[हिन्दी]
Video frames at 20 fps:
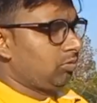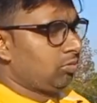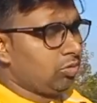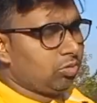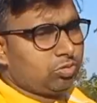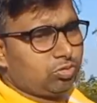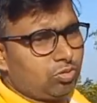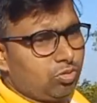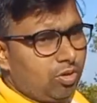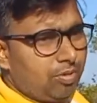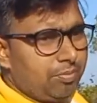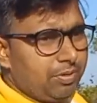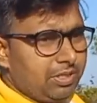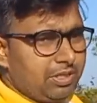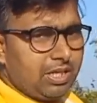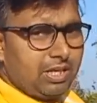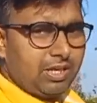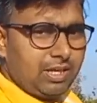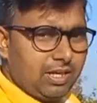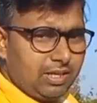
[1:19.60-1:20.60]
दोस्तों अभी
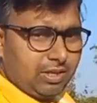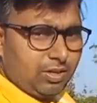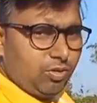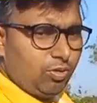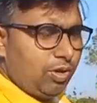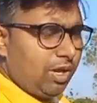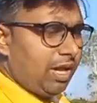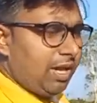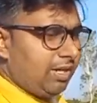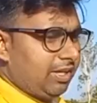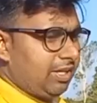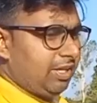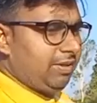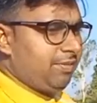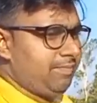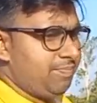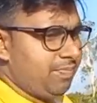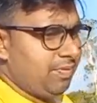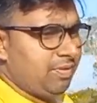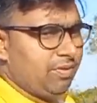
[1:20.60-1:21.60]
जंगल की ओर आए थे
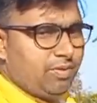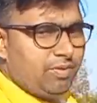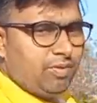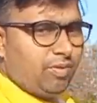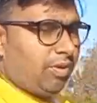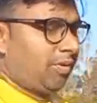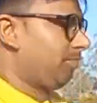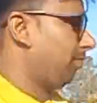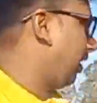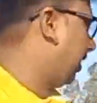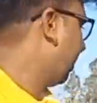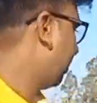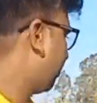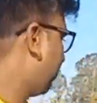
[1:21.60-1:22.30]
और माला